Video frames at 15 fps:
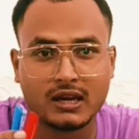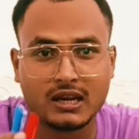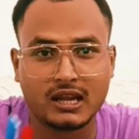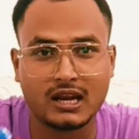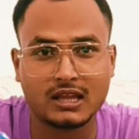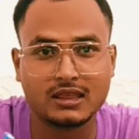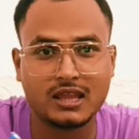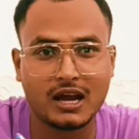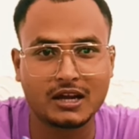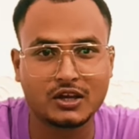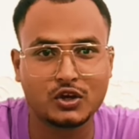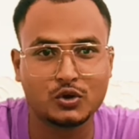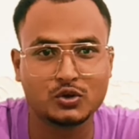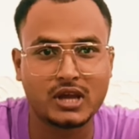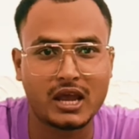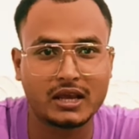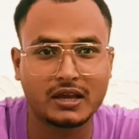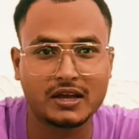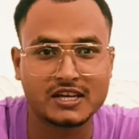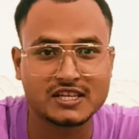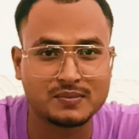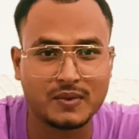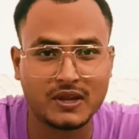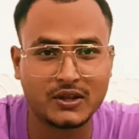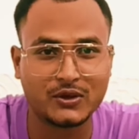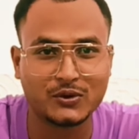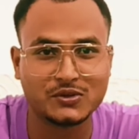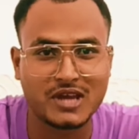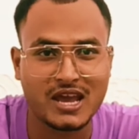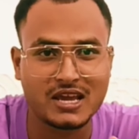ले लद्दाख की हो जाएगी कश्मीर की
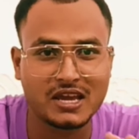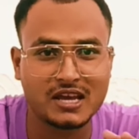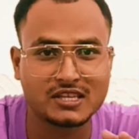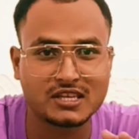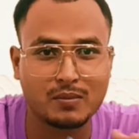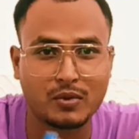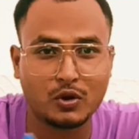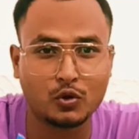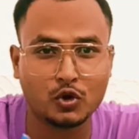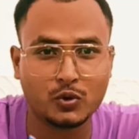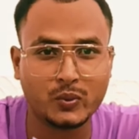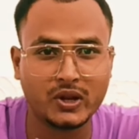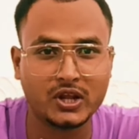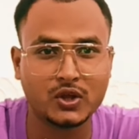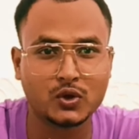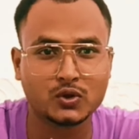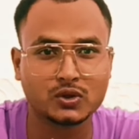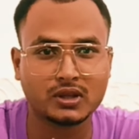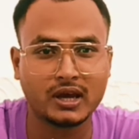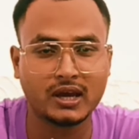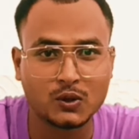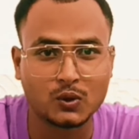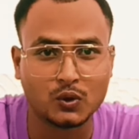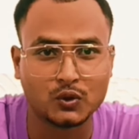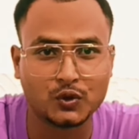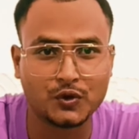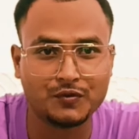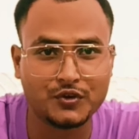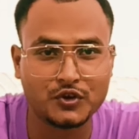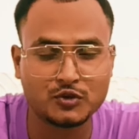हो जाएगी ऐसा बिल्कुल भी नहीं होता है
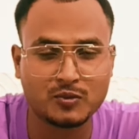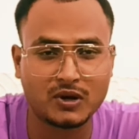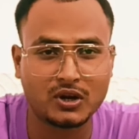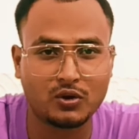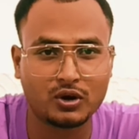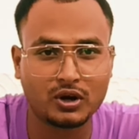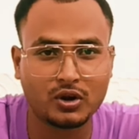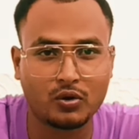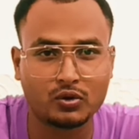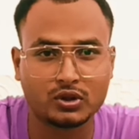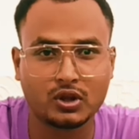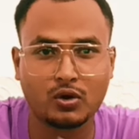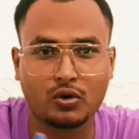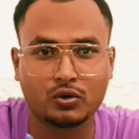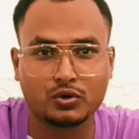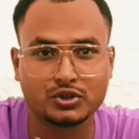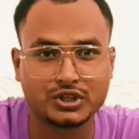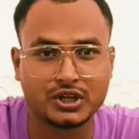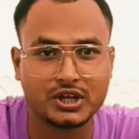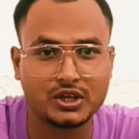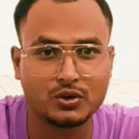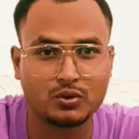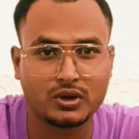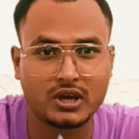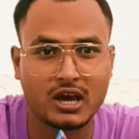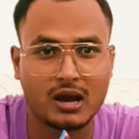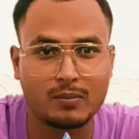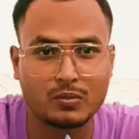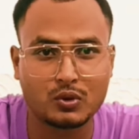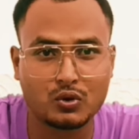उनको व्यूज़ बटोरने होते हैं और कुछ नहीं क्योंकि
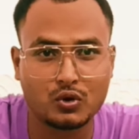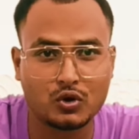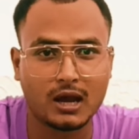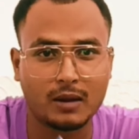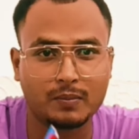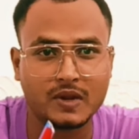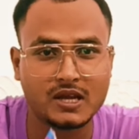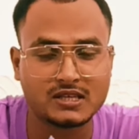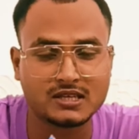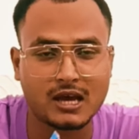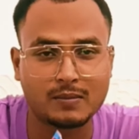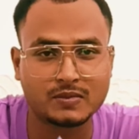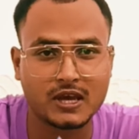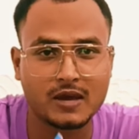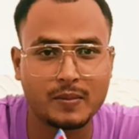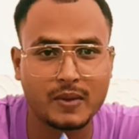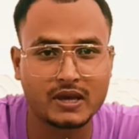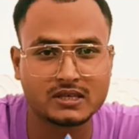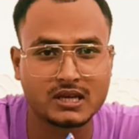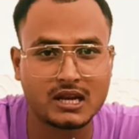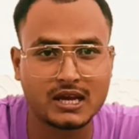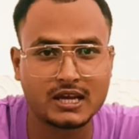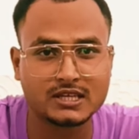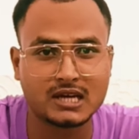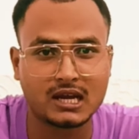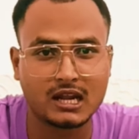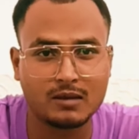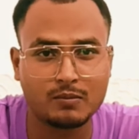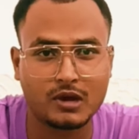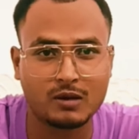आपको अपने हिसाब से ही पैसा लेके
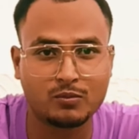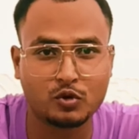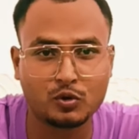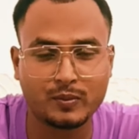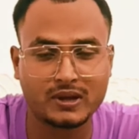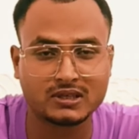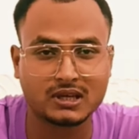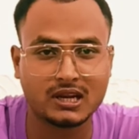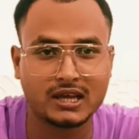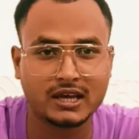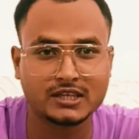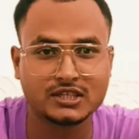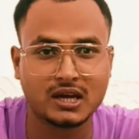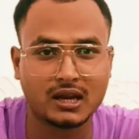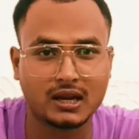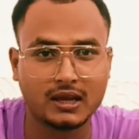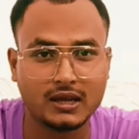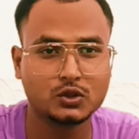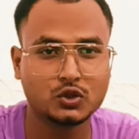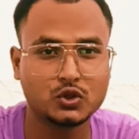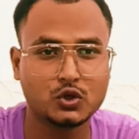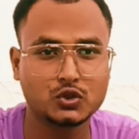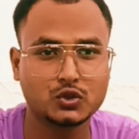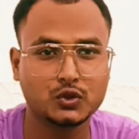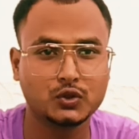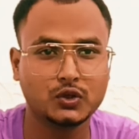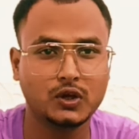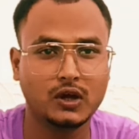जाना है भरपूर पैसा लेके जाना है तो दोस्तों